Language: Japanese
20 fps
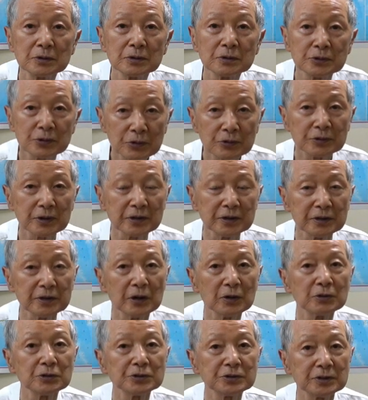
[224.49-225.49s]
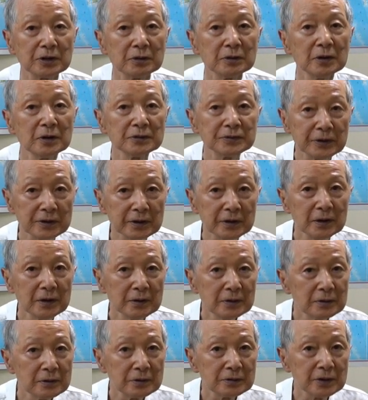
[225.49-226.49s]
即座に直しちゃうただ
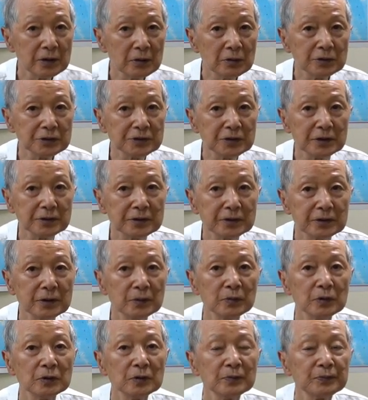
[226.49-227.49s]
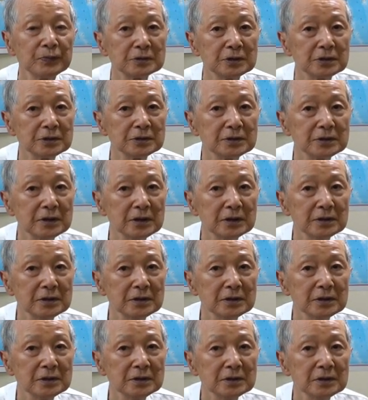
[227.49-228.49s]
直しちゃっても実際
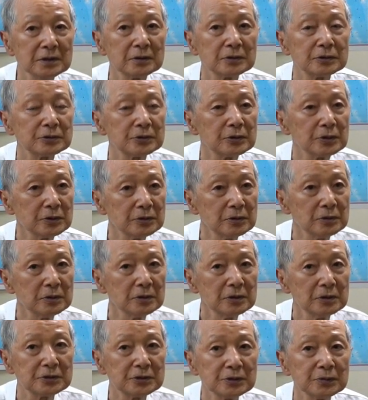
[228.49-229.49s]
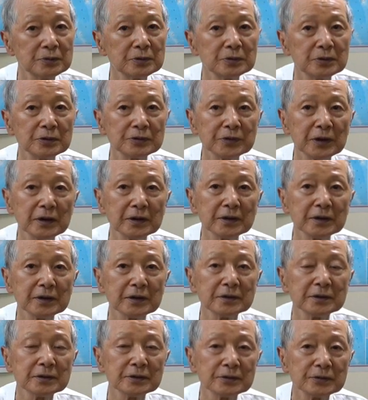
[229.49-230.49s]
にそれを自分の体
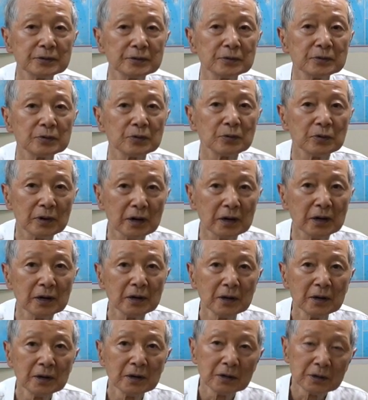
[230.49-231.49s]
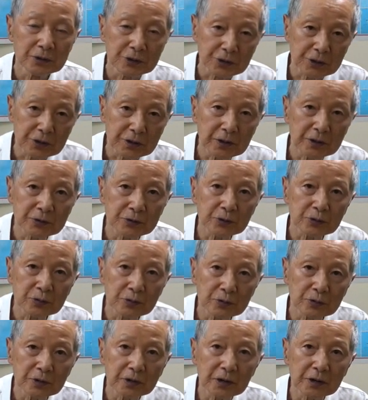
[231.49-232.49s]
験にするのは時間と
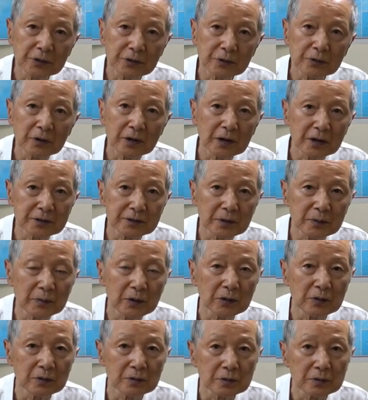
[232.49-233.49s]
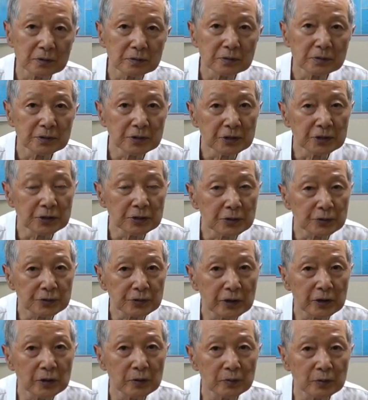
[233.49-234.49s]
空間の狭間に肉
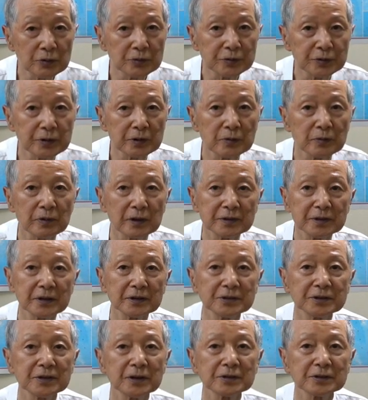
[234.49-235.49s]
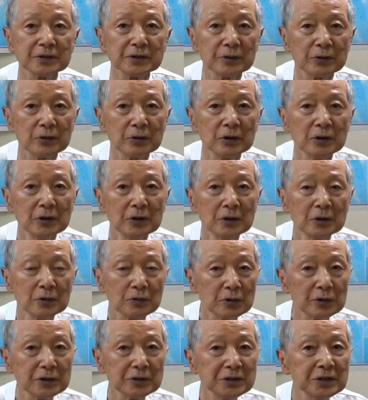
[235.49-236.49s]
体を持ってる私たちの
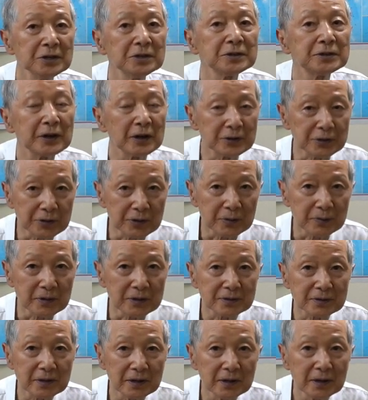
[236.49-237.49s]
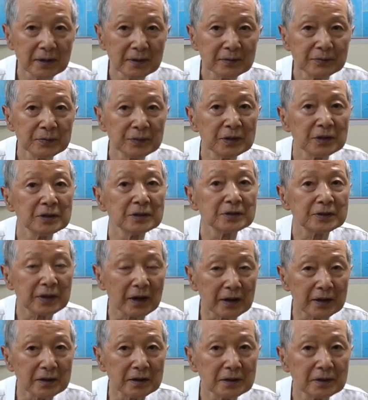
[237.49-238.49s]
これを忍耐と言いますね忍
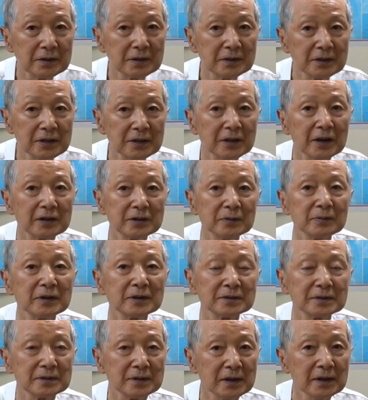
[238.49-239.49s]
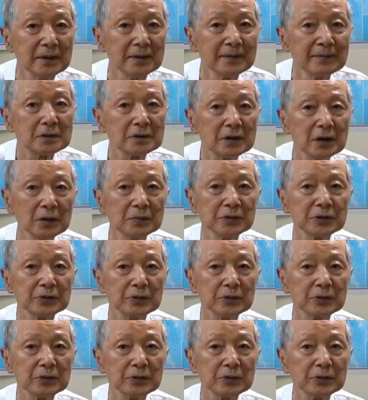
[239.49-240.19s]
耐になりますね神